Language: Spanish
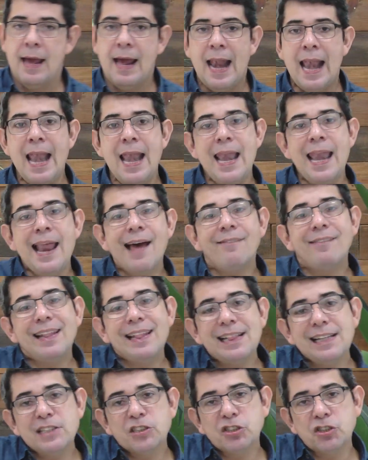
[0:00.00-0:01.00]
la
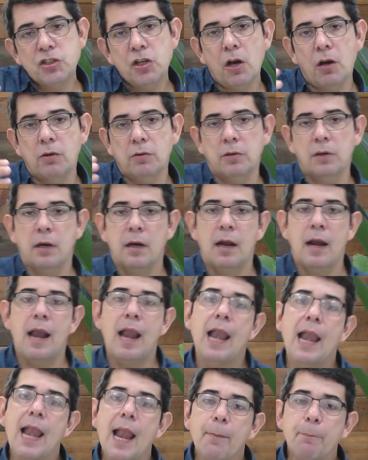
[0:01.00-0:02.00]
bendición,
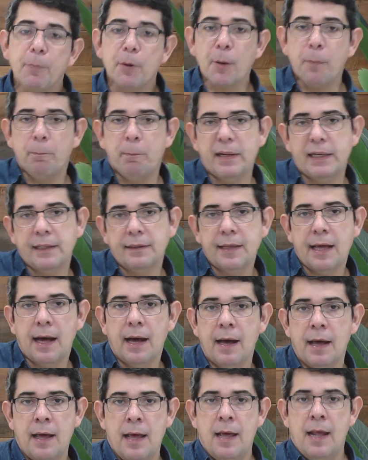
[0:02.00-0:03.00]
la
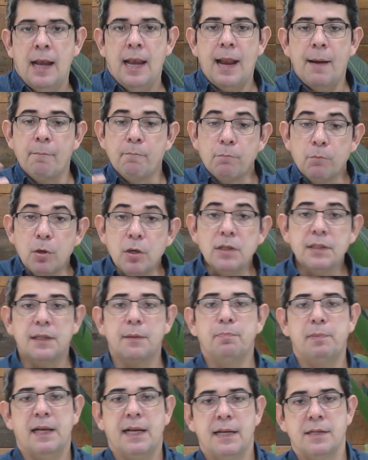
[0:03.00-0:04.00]
prosperidad, la
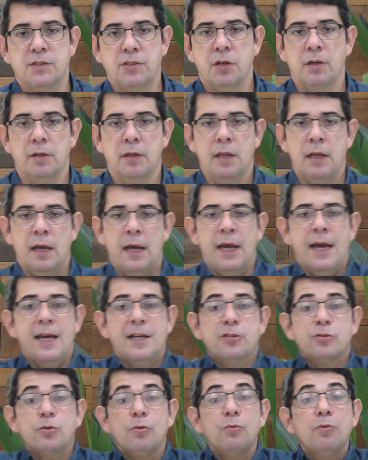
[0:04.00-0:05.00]
multiplicación
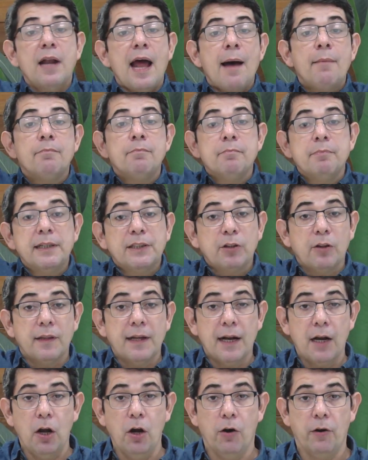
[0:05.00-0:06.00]
es un ámbito
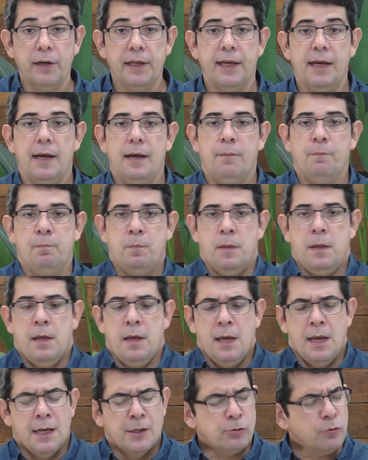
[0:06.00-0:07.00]
de gloria,
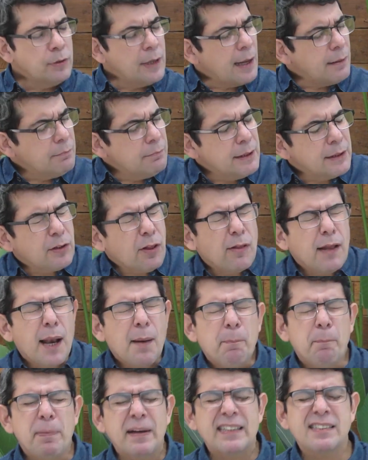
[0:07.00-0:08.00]
es un ámbito de
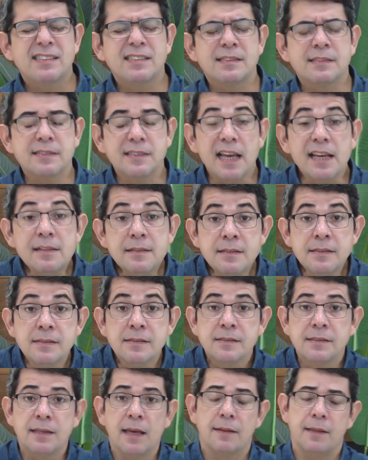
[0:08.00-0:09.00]
la
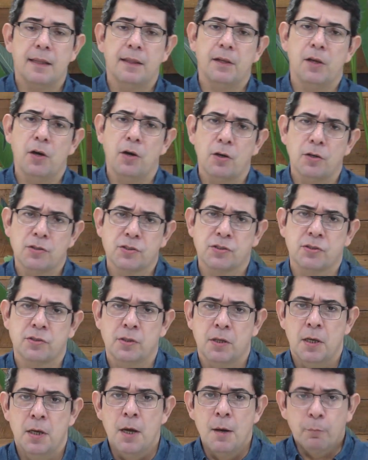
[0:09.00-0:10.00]
presencia de
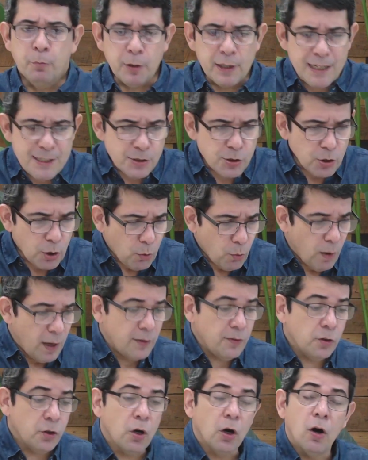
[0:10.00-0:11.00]
Dios. Por eso
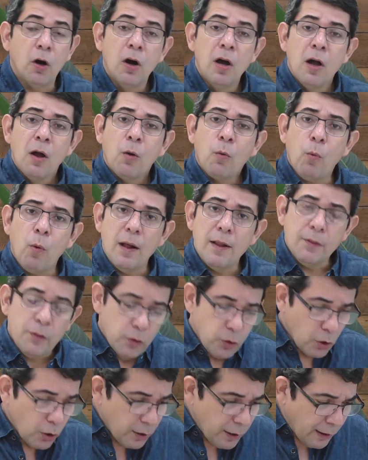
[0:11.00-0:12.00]
cuando,
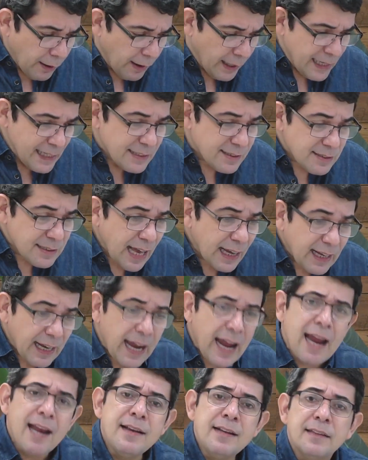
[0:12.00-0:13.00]
cuando
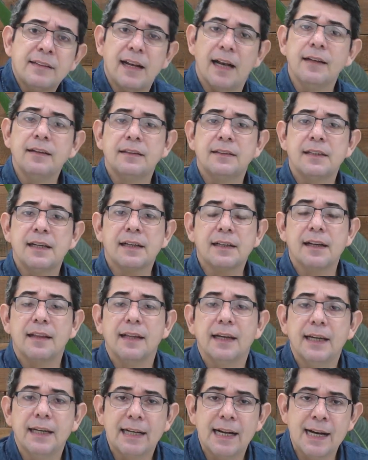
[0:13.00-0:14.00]
Isaac entra en tierra
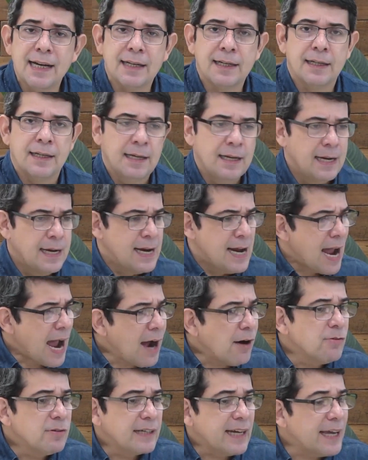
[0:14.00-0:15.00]
de Gerar,
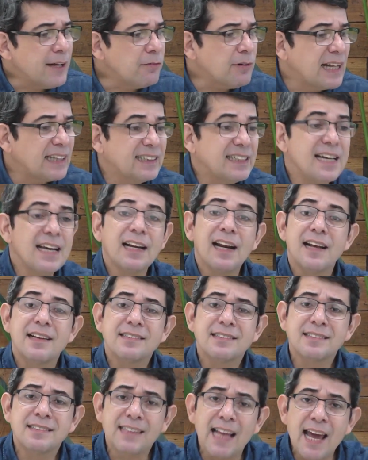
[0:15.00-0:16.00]
aunque era una tierra
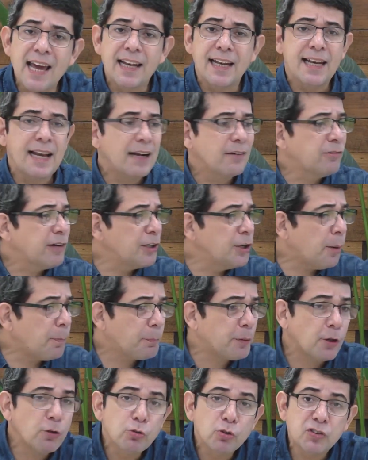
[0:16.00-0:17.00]
estéril, aunque
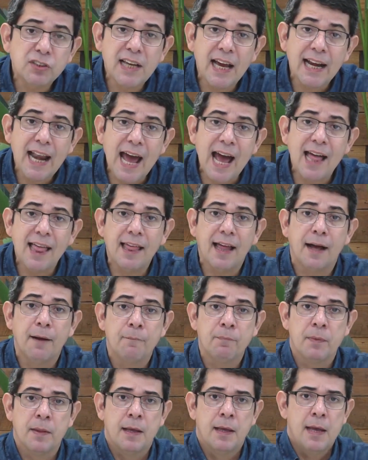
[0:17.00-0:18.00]
no producía
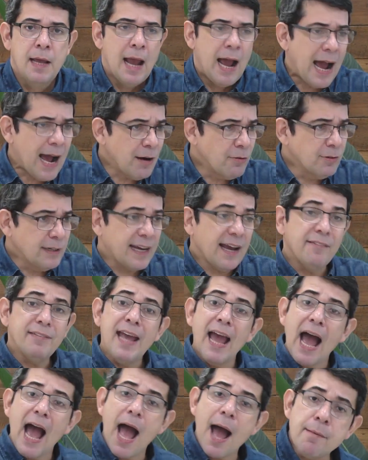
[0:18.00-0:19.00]
nada, aunque
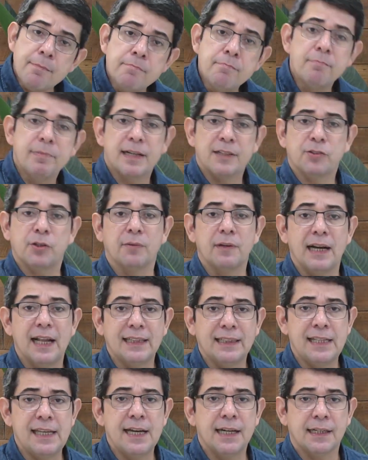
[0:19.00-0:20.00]
había hambre sobre
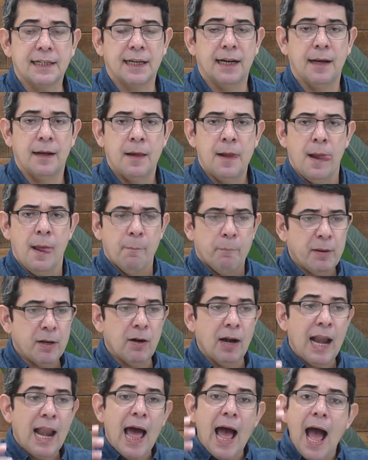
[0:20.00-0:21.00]
la tierra,
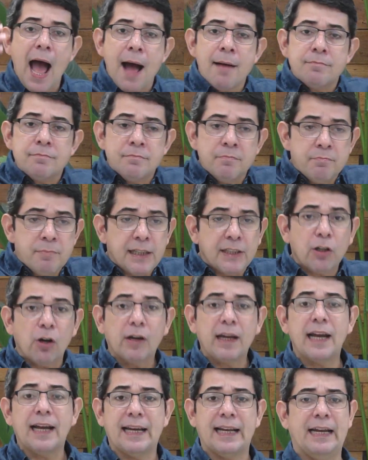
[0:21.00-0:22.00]
pero el
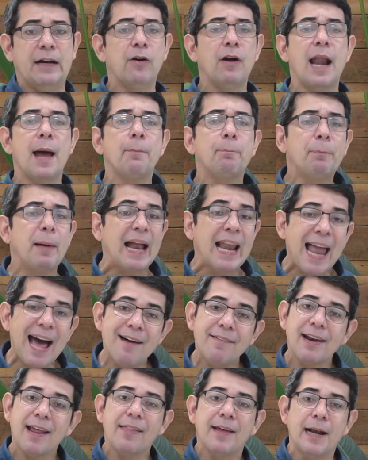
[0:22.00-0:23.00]
ámbito que creó la
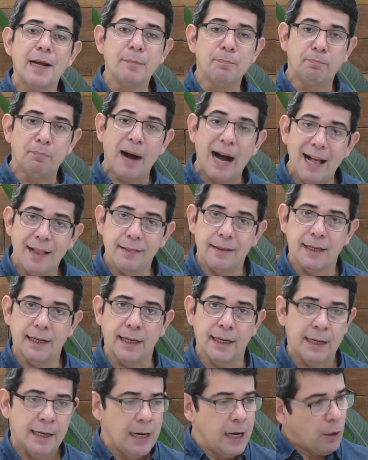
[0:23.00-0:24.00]
palabra del
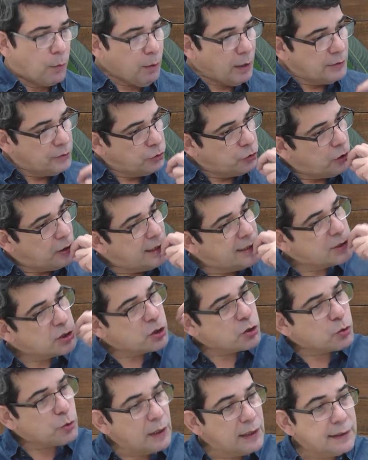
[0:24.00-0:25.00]
Padre, cuando le
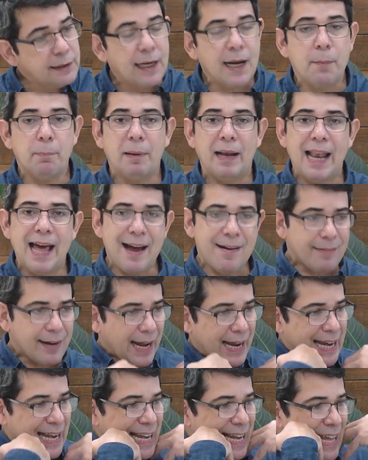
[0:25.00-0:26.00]
suelta la
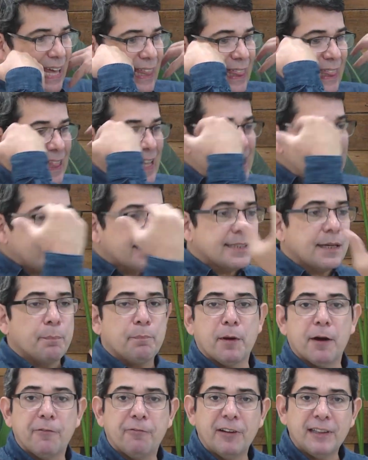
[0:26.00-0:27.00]
palabra y le dice
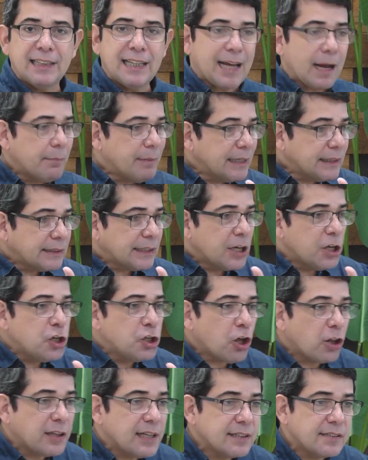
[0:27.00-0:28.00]
proféticamente,
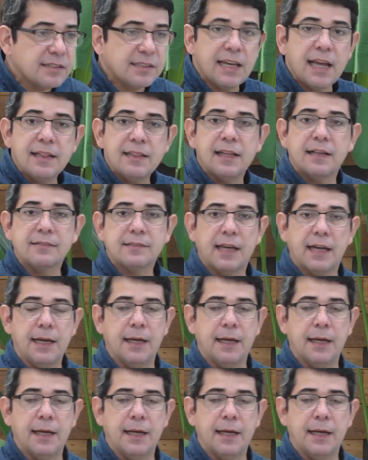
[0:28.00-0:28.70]
no desciendas a